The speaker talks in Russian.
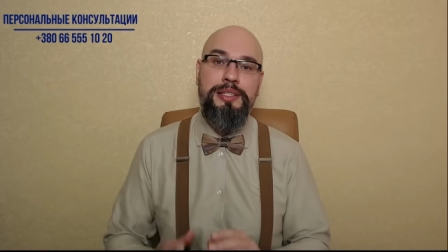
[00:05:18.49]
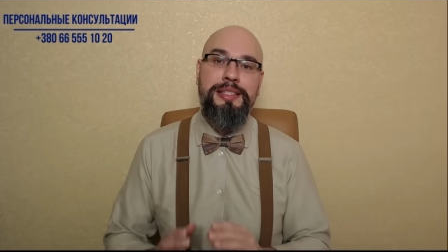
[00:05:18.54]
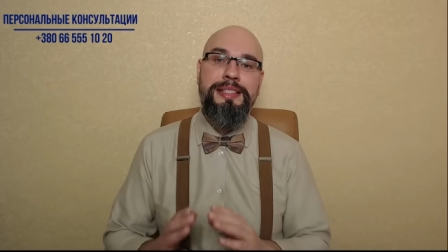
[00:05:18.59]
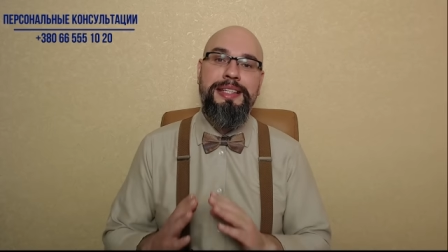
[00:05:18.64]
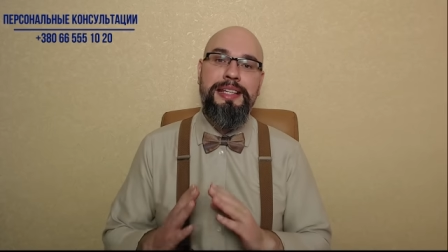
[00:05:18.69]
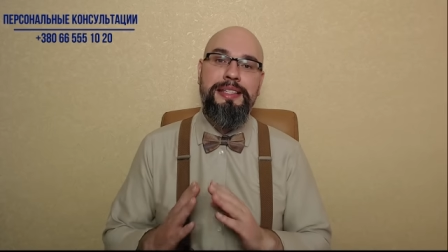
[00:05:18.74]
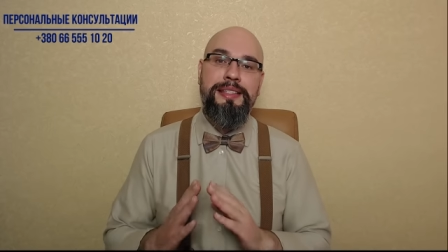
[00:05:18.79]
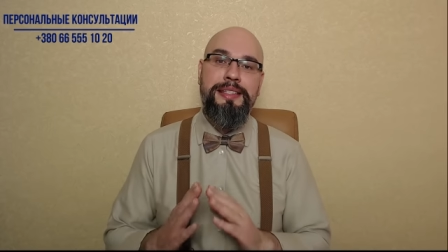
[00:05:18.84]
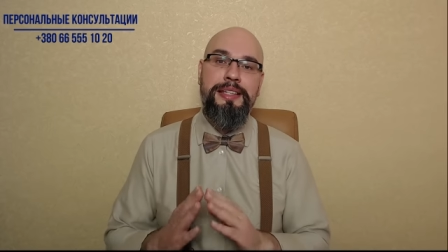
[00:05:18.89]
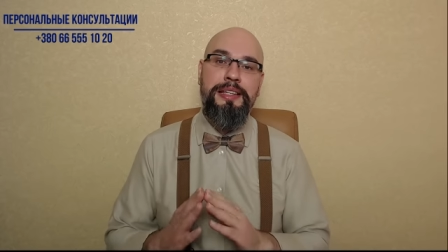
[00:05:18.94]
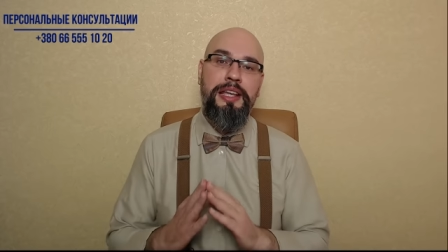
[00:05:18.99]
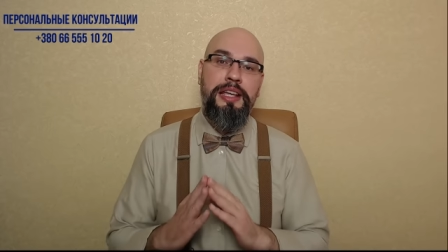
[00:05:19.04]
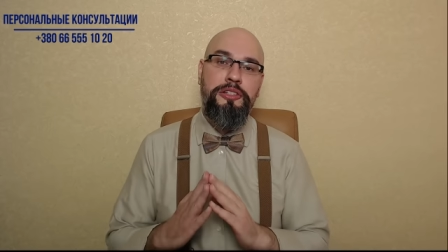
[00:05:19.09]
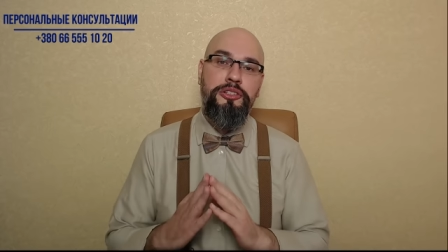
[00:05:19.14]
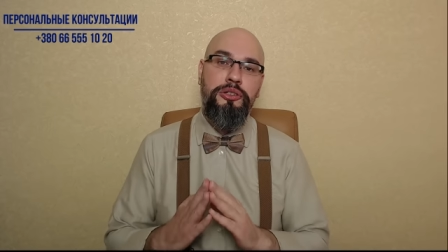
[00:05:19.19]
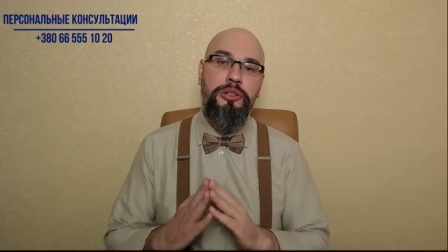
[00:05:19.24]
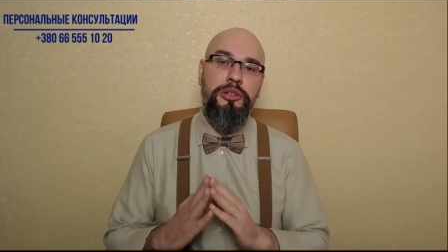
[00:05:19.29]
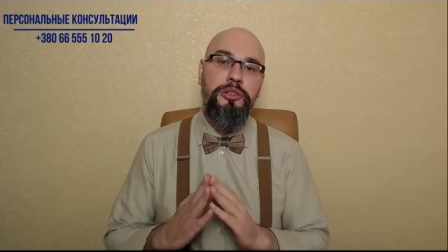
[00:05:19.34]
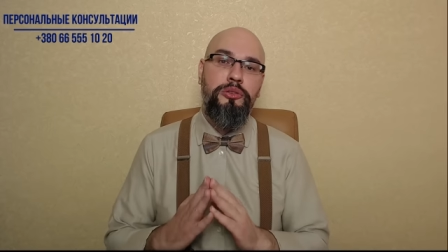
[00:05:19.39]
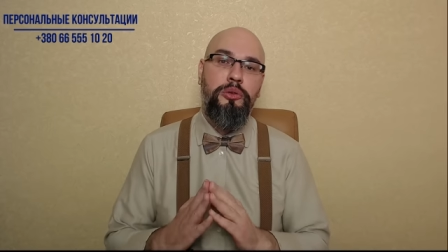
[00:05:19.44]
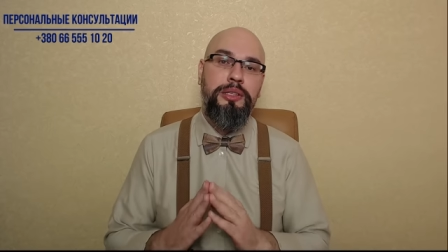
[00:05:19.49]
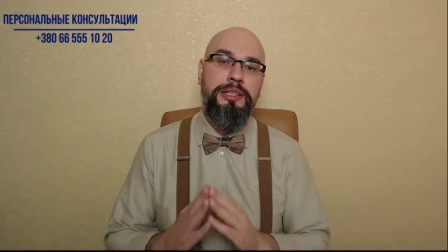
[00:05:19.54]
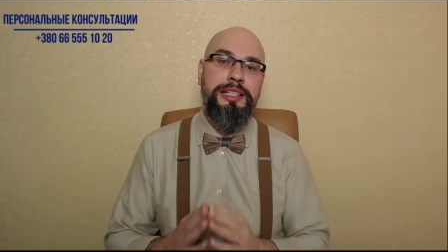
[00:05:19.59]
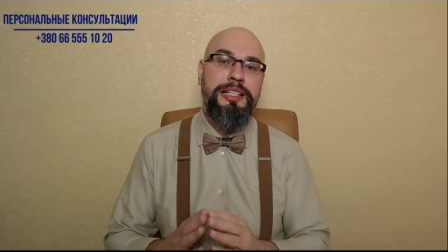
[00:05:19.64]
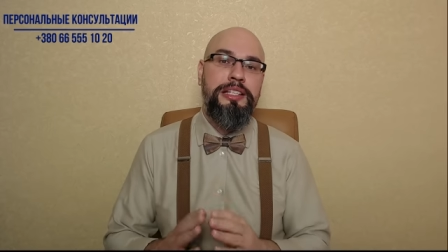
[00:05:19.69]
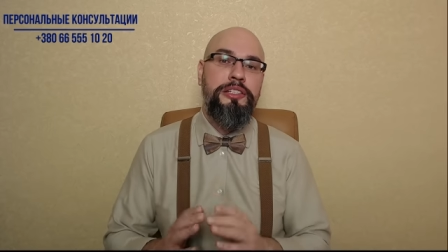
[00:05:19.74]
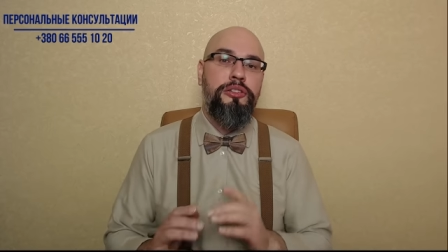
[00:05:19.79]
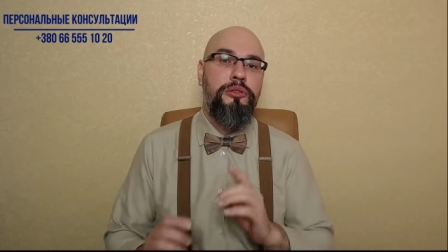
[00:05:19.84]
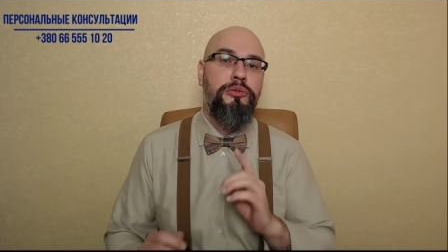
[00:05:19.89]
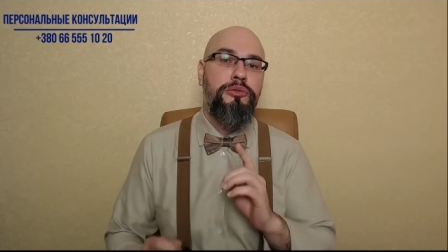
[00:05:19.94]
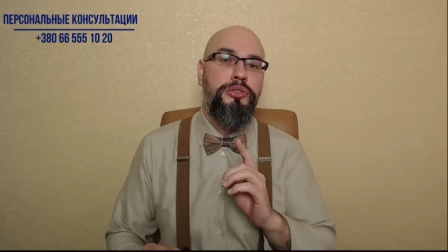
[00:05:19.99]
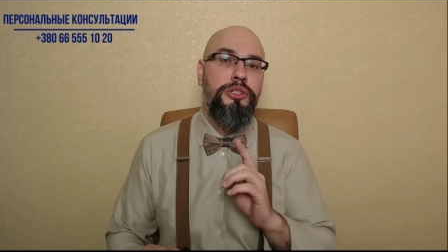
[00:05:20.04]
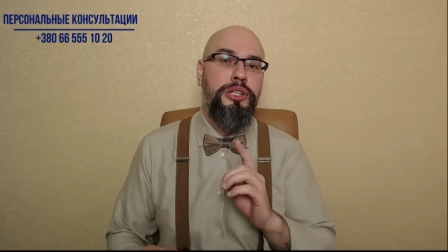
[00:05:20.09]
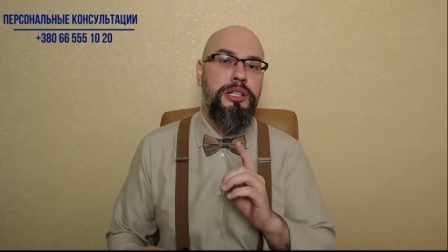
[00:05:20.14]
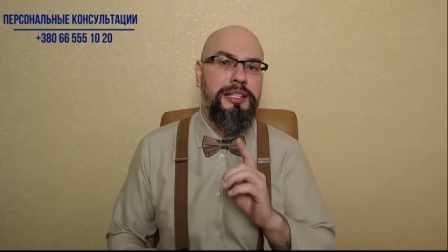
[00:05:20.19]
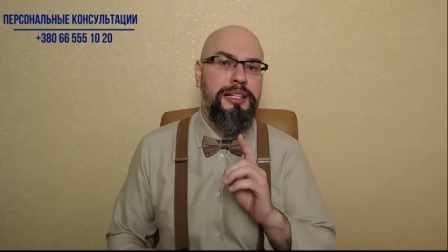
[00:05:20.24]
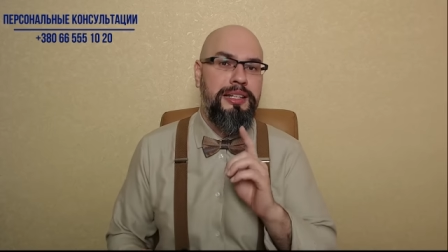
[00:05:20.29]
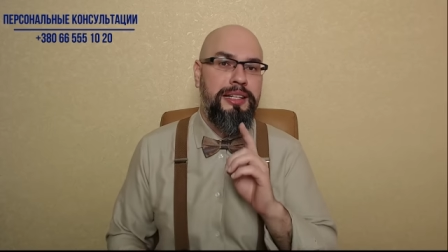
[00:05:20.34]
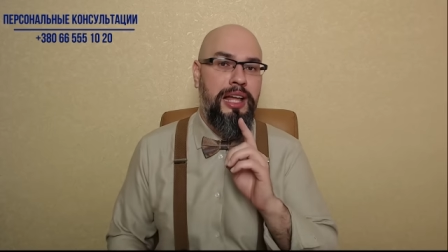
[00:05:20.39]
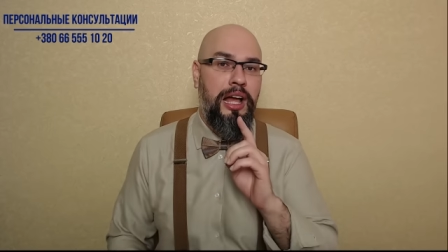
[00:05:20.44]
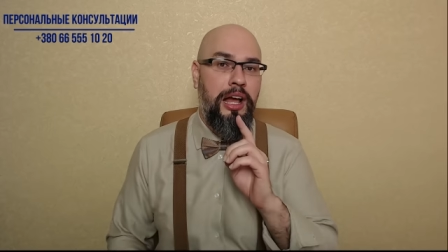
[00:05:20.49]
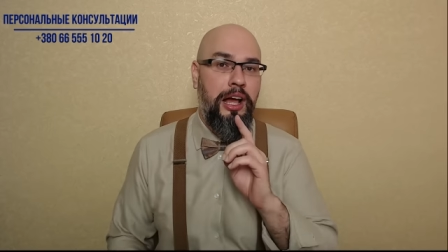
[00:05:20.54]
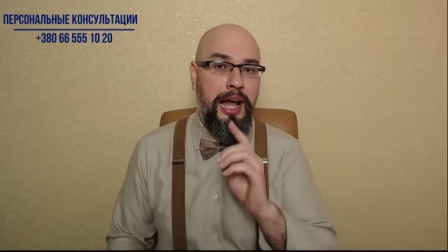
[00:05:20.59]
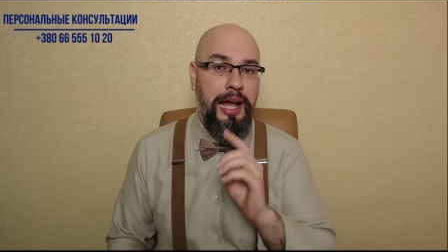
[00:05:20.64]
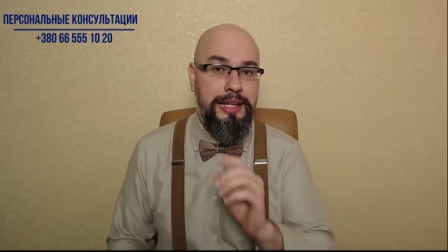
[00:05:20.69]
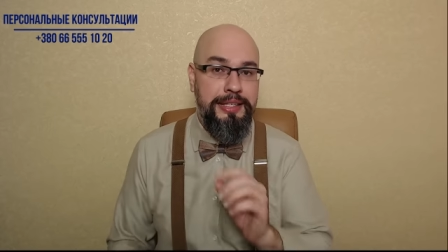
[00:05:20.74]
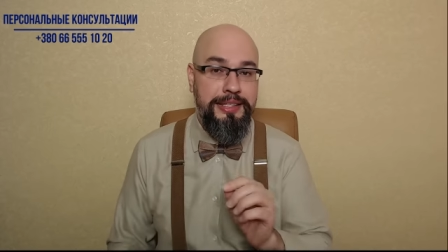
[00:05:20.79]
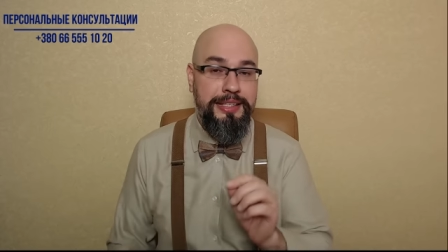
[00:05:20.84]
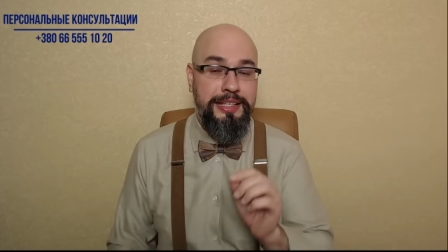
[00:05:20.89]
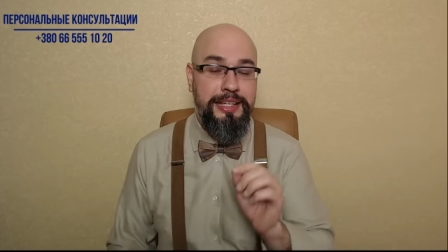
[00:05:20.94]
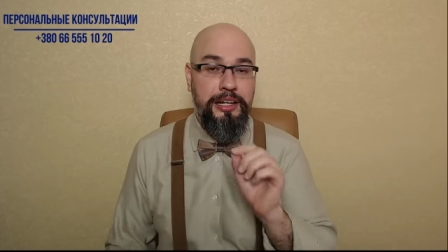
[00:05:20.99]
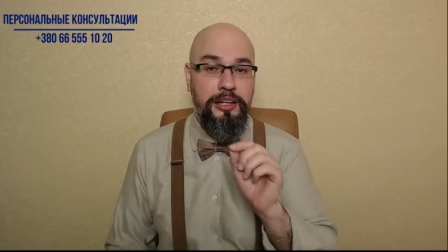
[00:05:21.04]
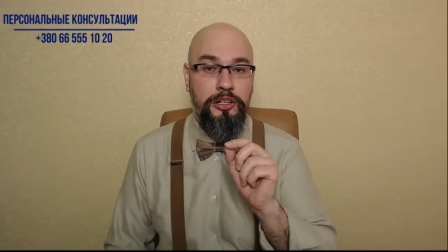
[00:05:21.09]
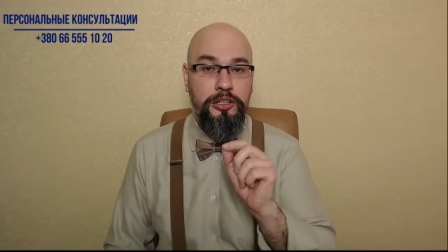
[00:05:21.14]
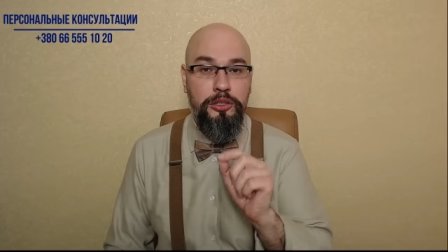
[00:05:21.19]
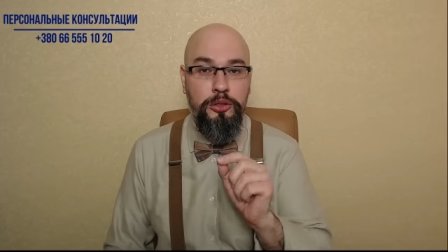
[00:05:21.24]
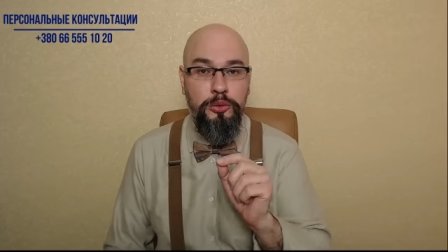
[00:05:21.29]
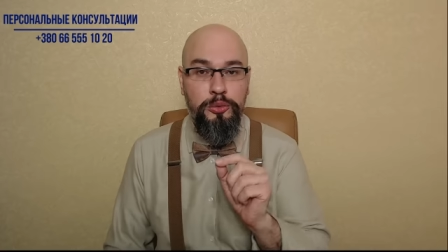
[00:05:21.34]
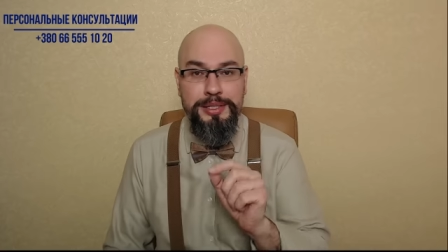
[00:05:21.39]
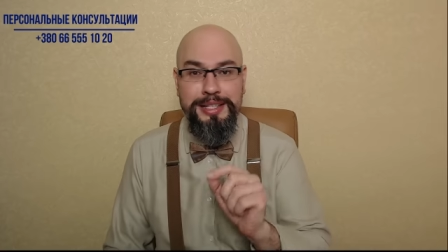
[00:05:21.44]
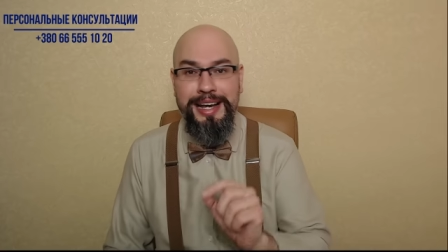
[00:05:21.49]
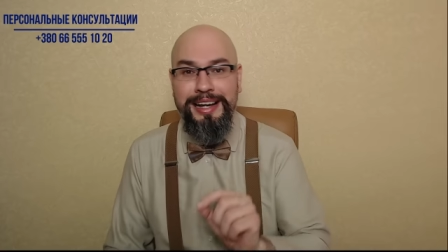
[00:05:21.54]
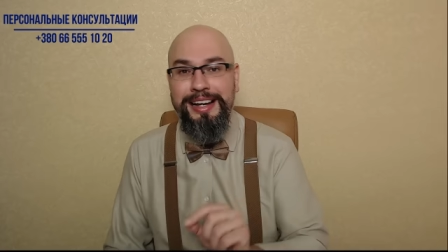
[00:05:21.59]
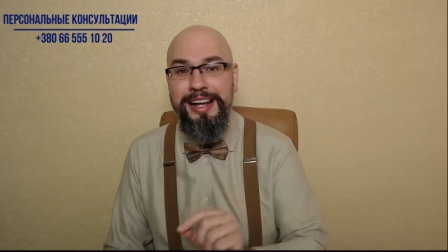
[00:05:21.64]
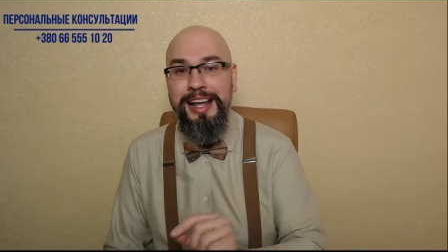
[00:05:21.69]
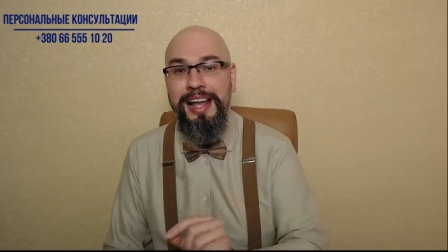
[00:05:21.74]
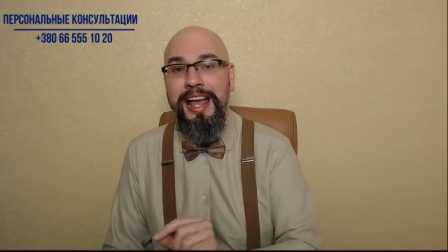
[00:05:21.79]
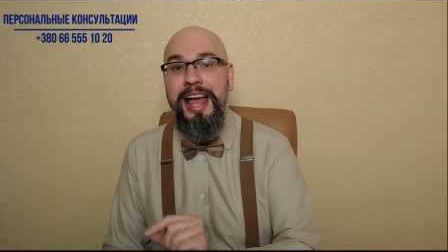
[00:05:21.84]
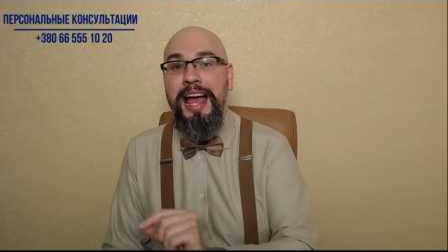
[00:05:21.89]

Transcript: здесь речь идет исключительно о тех людях,